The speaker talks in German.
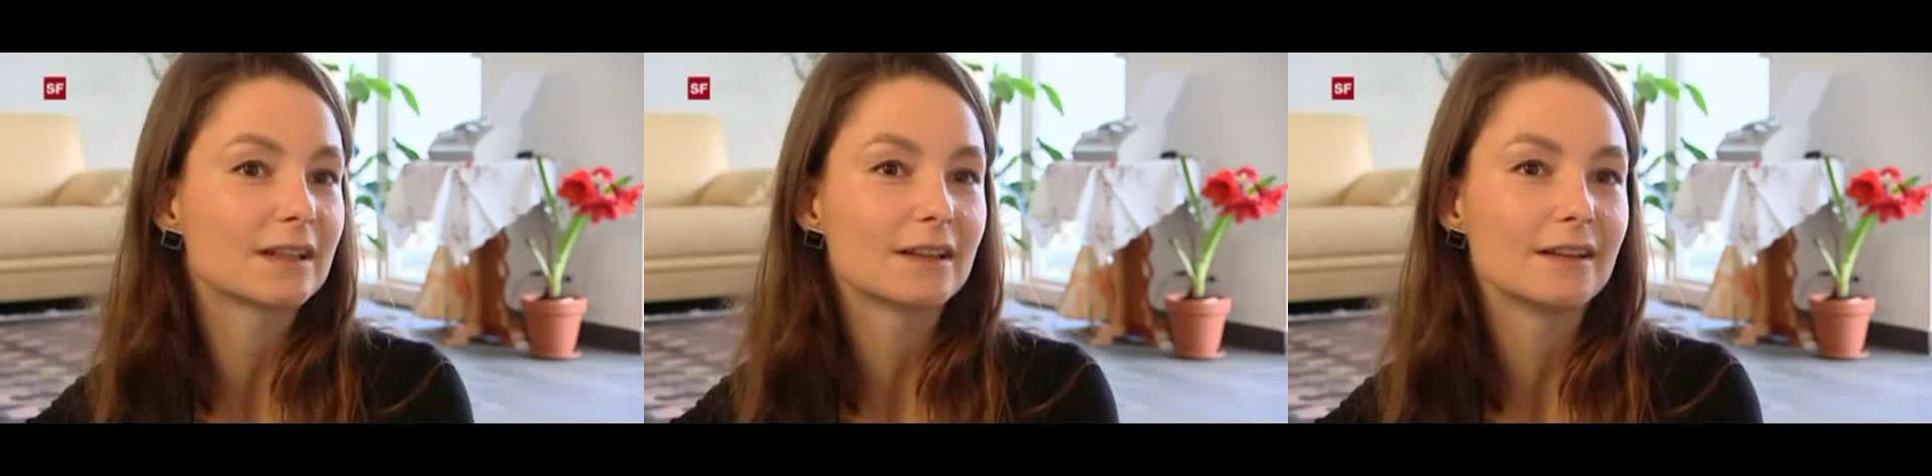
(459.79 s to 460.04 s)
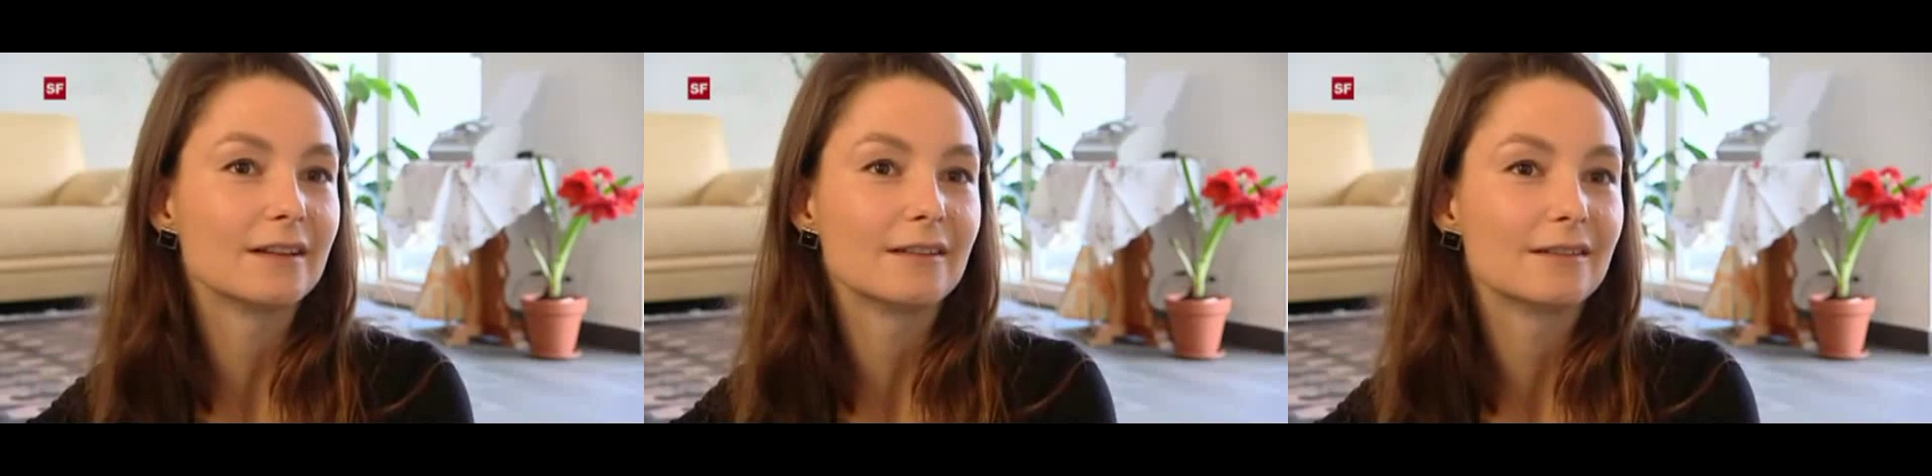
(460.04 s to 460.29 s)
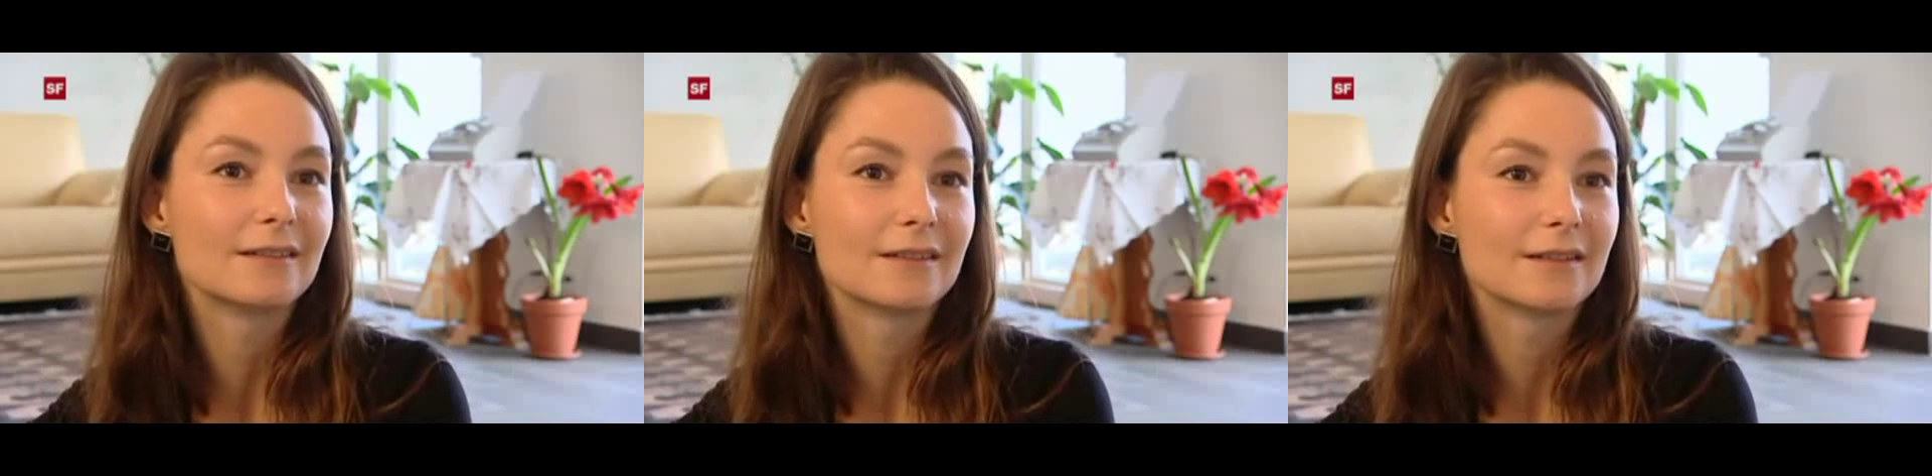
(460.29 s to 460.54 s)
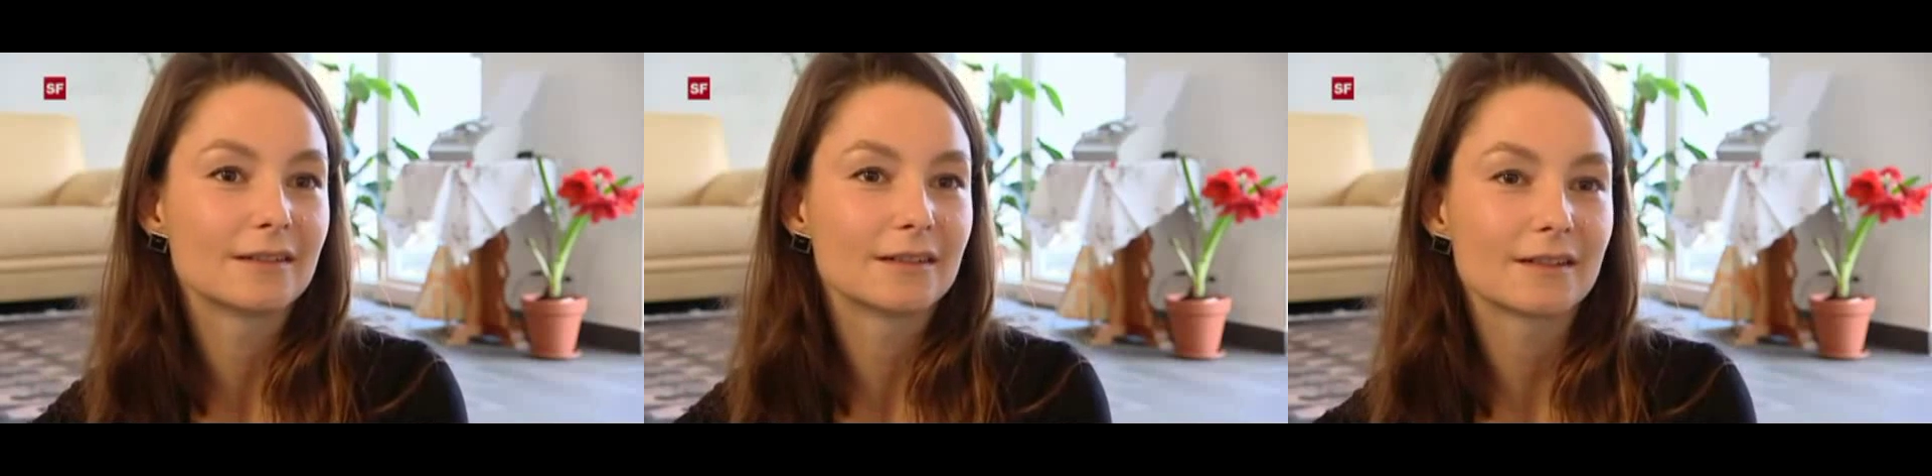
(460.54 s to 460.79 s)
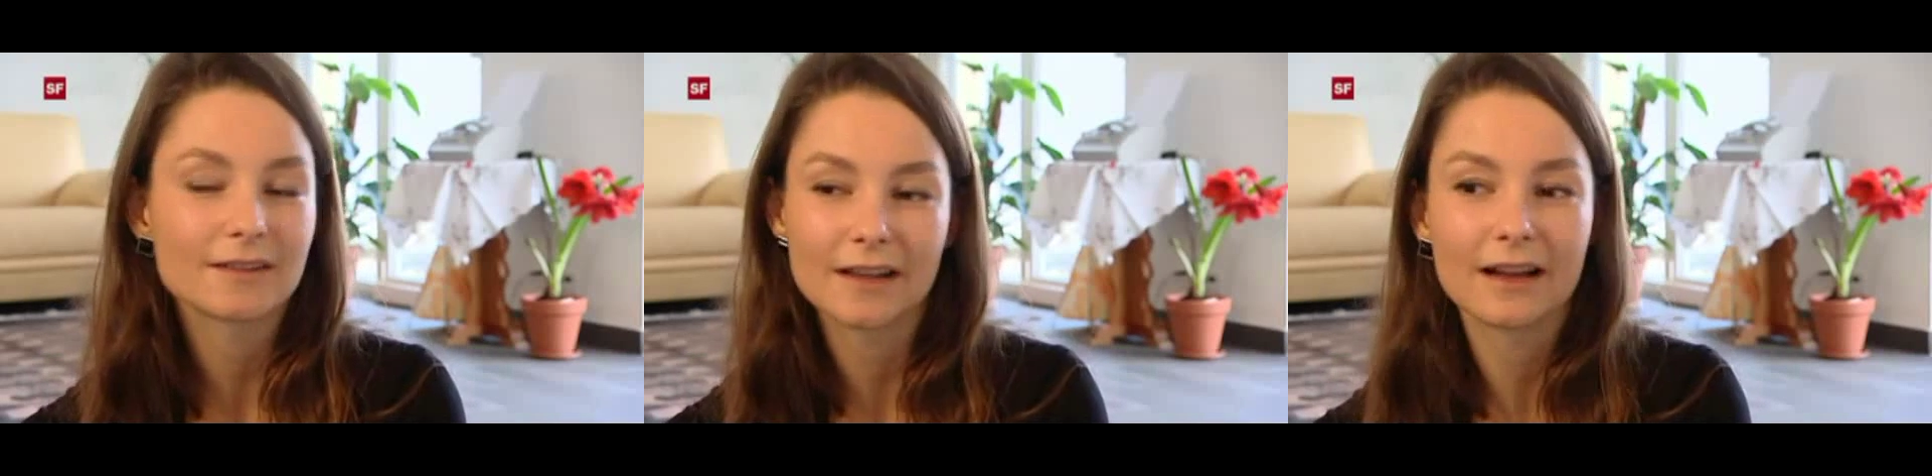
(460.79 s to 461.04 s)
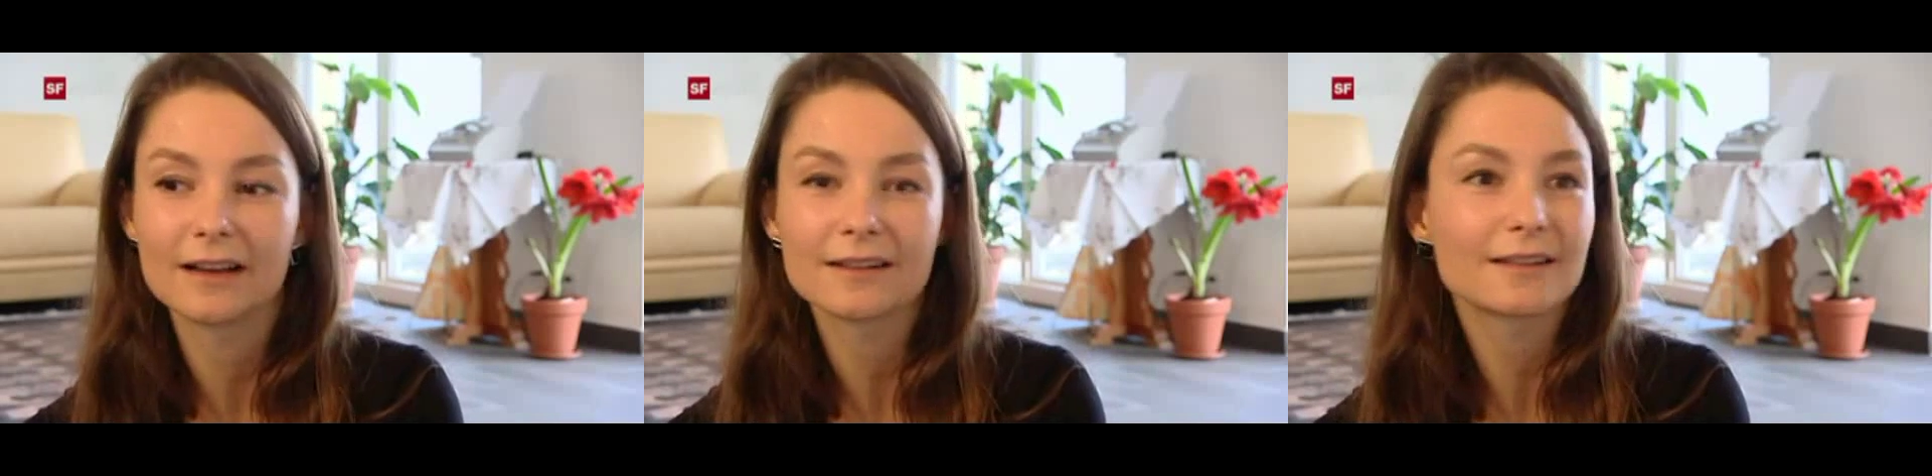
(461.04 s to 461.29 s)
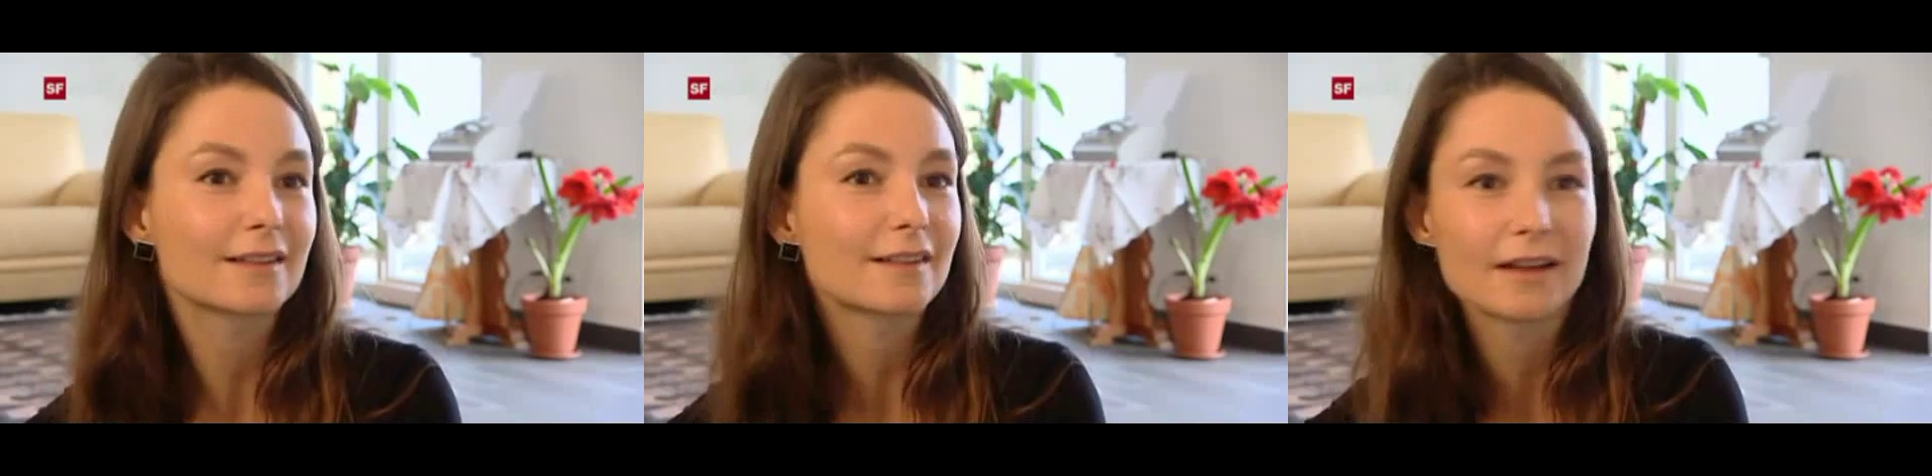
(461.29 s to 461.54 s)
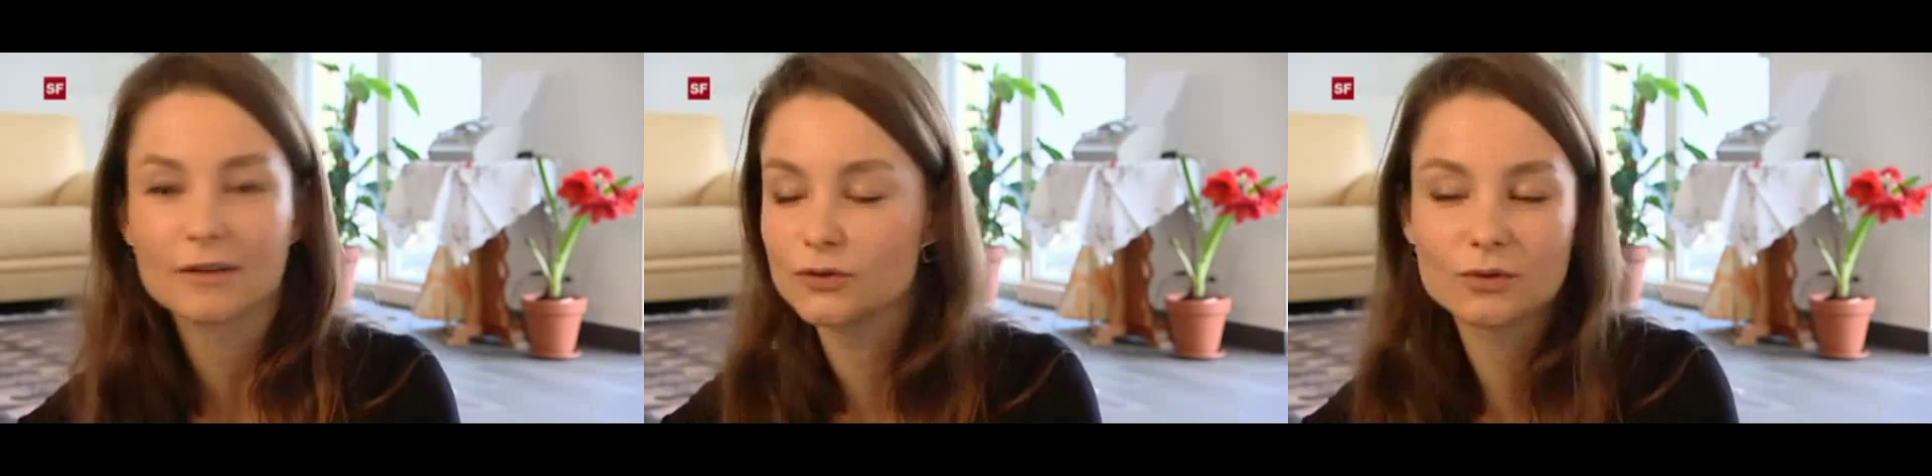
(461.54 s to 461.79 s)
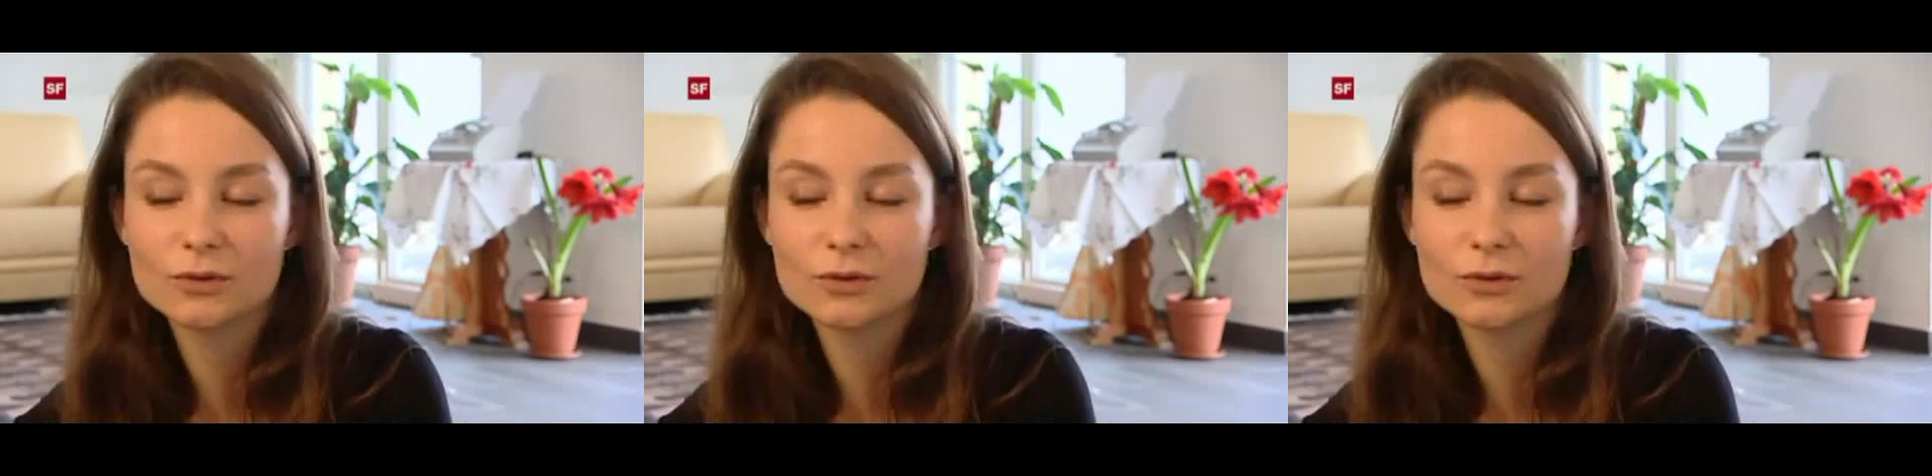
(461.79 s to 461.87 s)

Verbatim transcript: Spiel c'est un, c'est un